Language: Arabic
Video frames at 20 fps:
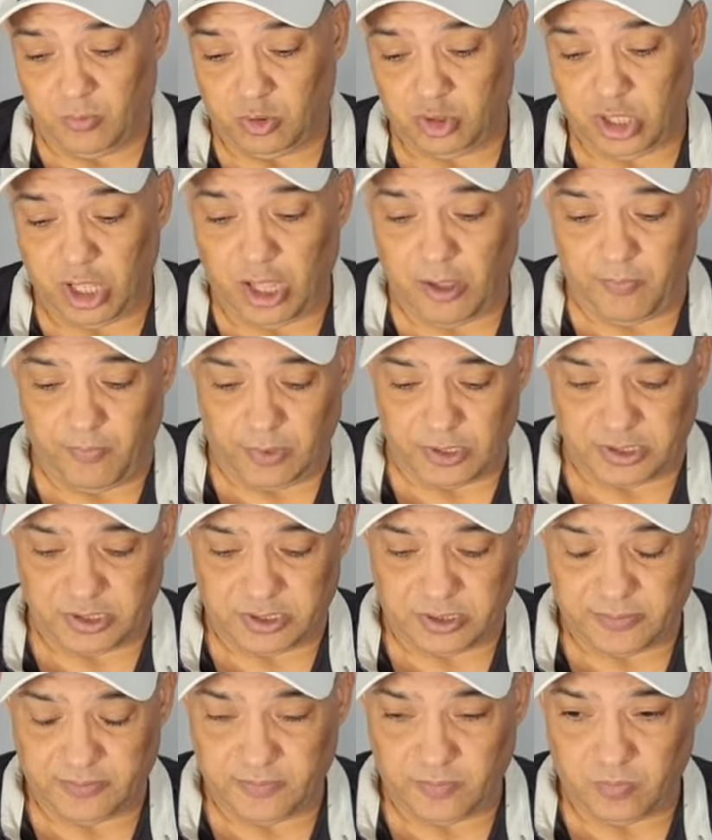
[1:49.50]
منتخب
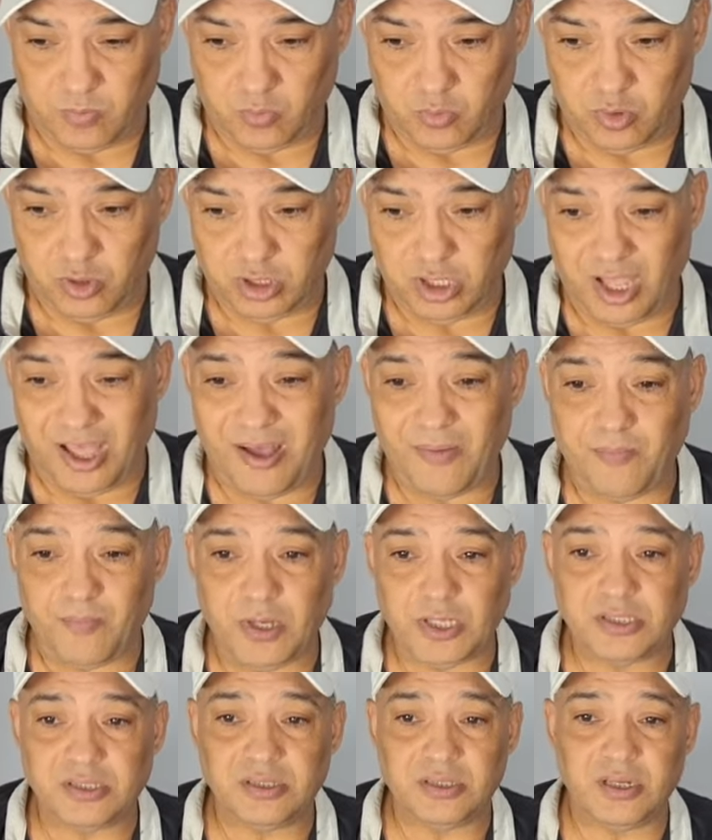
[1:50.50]
مصر منتخب
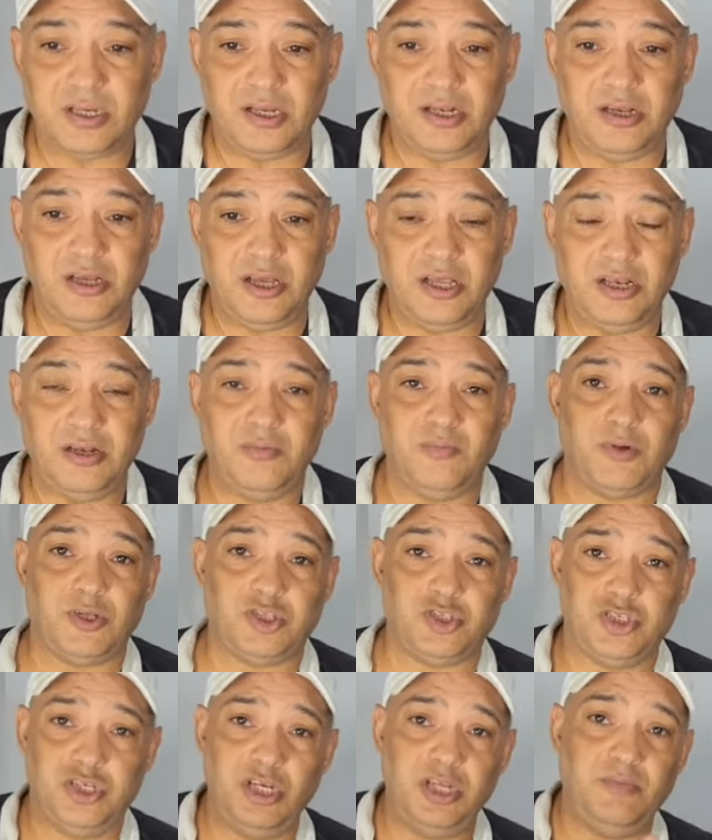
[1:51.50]
مصر
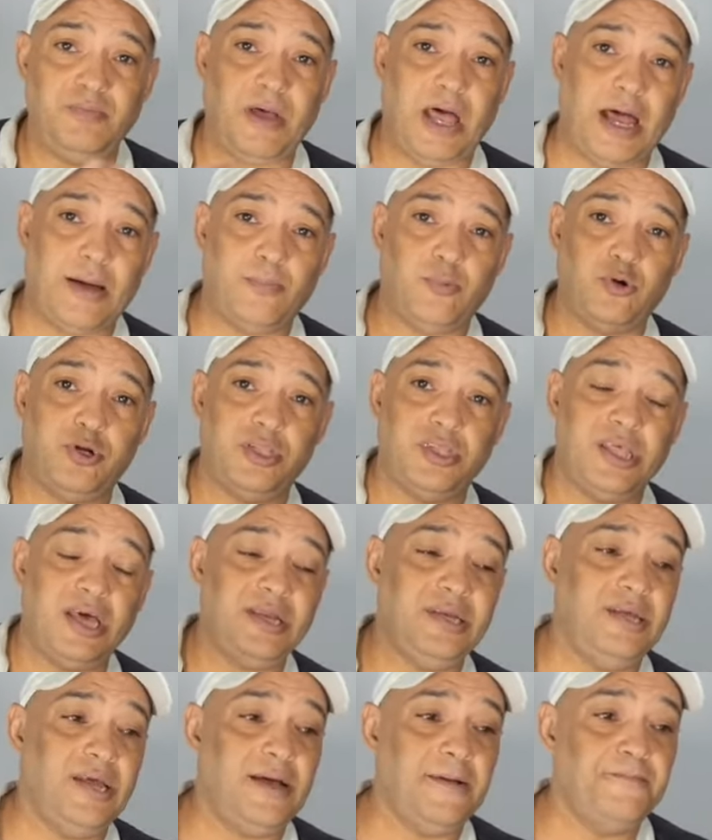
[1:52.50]
الماتشين مع
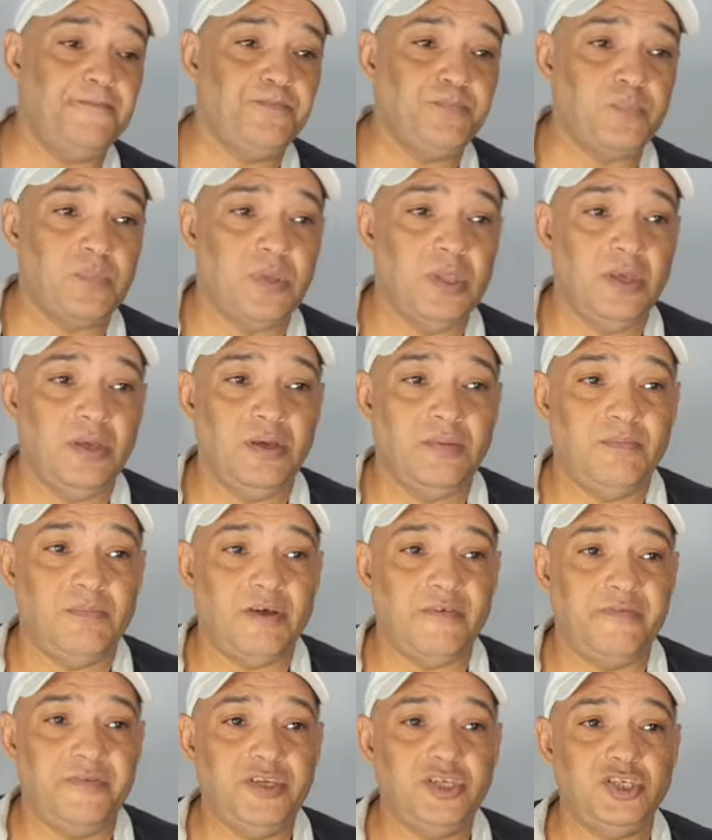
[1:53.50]
موريتانيا
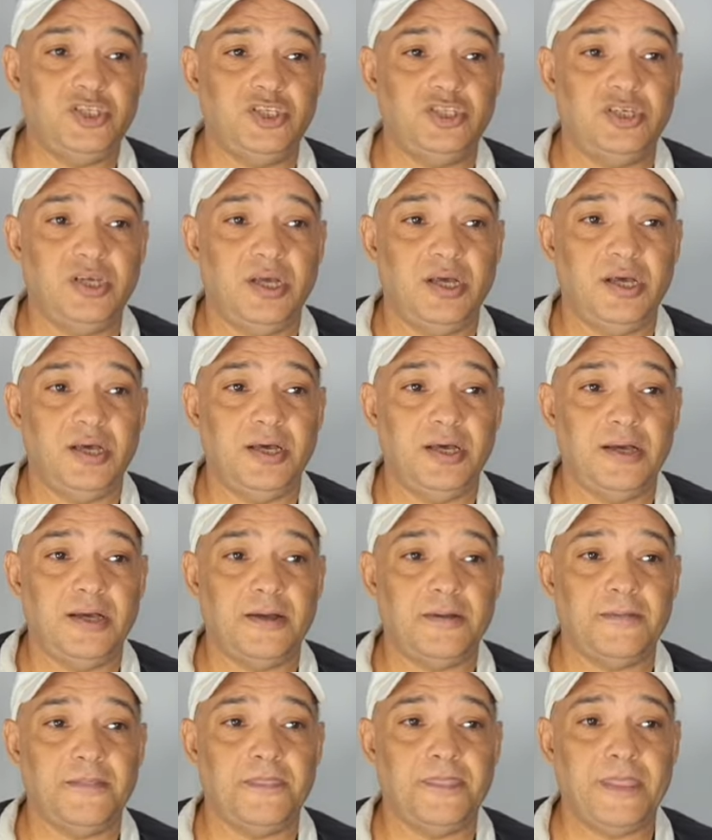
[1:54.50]
مفيش
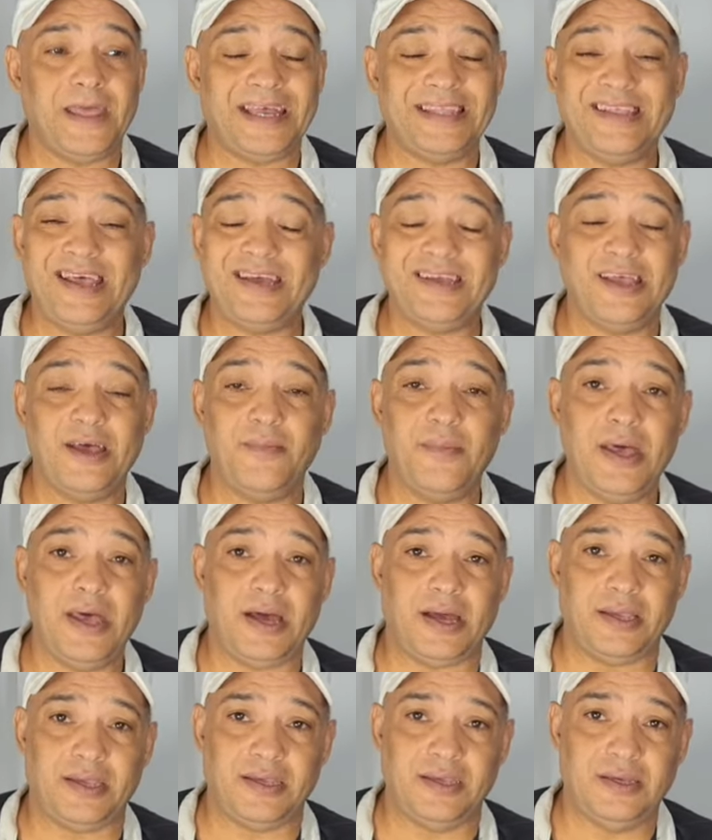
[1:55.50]
آه، اداء
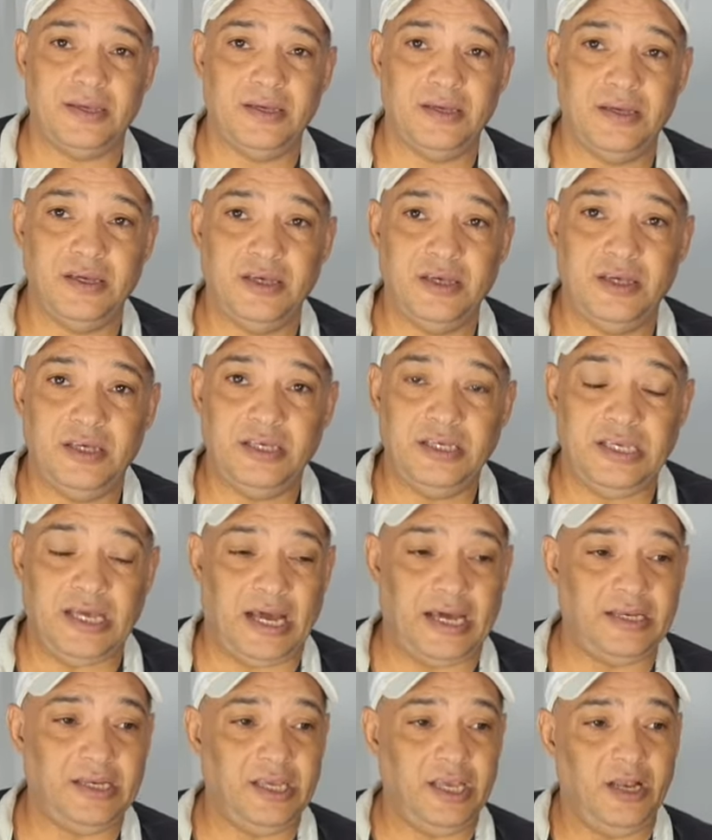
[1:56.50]
جماعي
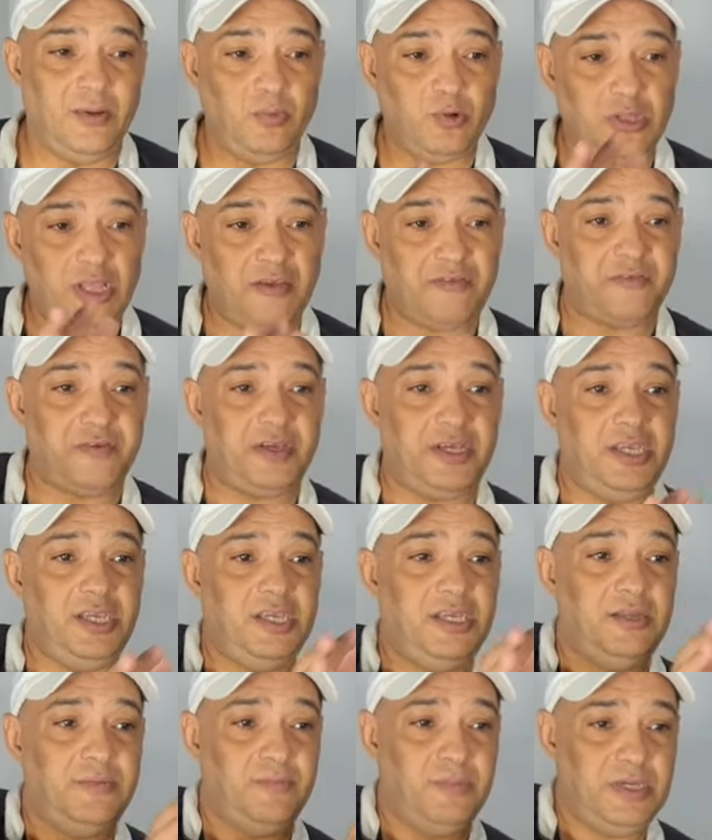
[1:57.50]
يعني
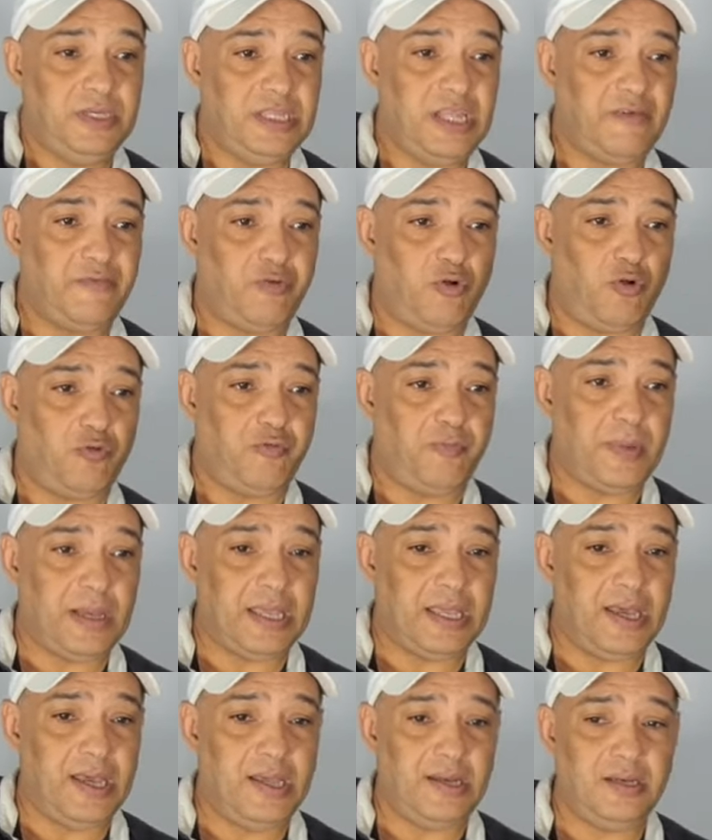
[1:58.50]
المدافعين بيدافعوا في
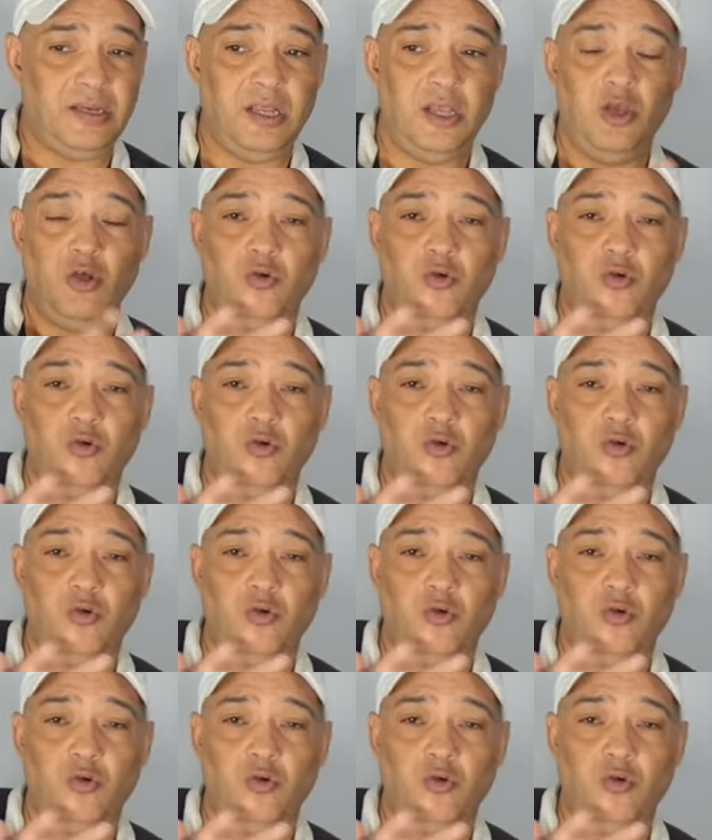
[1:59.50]
مكان